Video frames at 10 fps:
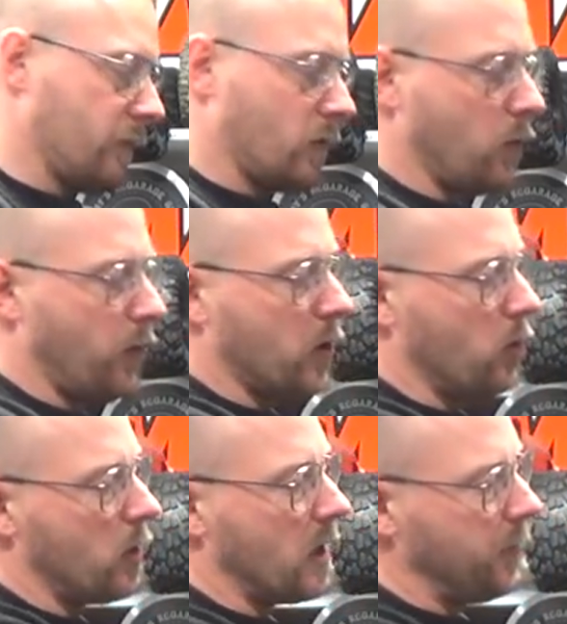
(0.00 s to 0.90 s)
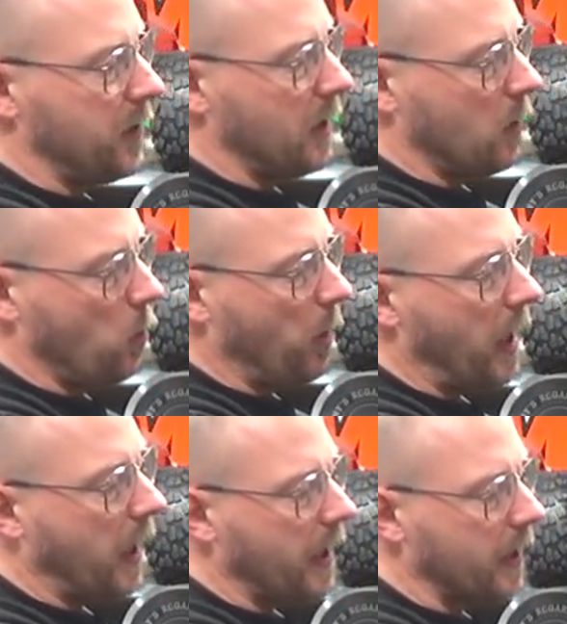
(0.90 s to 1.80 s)
tu fais juste la petite découpe à
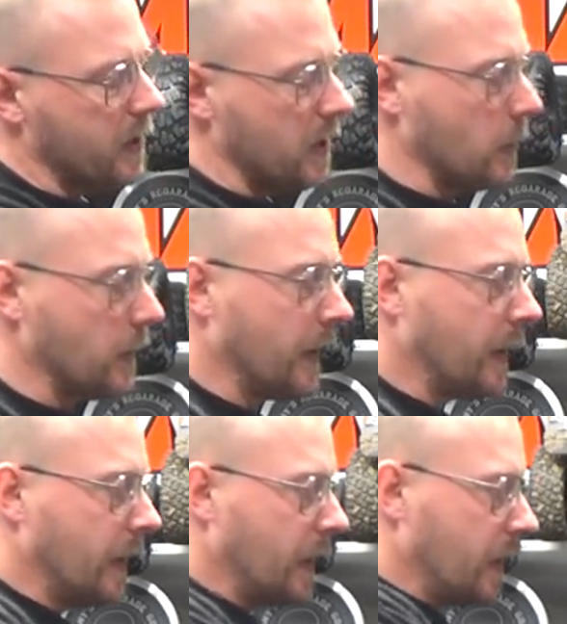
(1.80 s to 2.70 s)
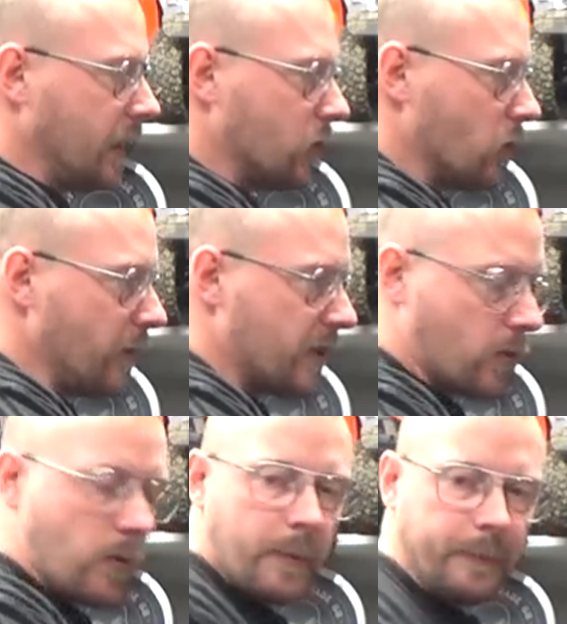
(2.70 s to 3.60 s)
l'arrière ici, et tu le mets
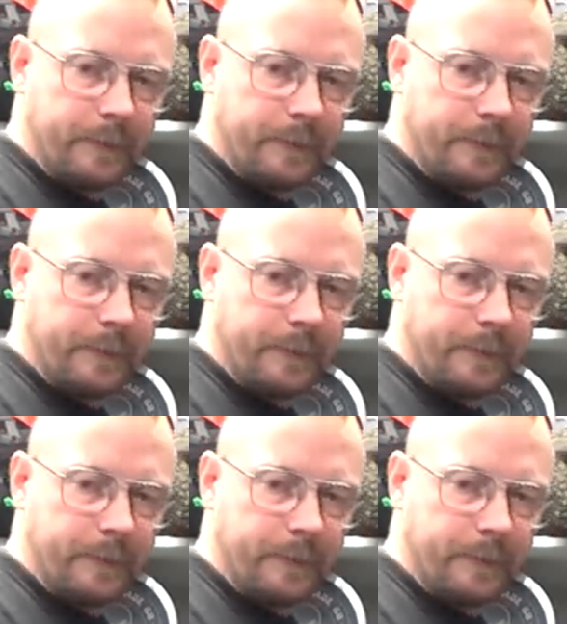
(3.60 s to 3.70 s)
dessus.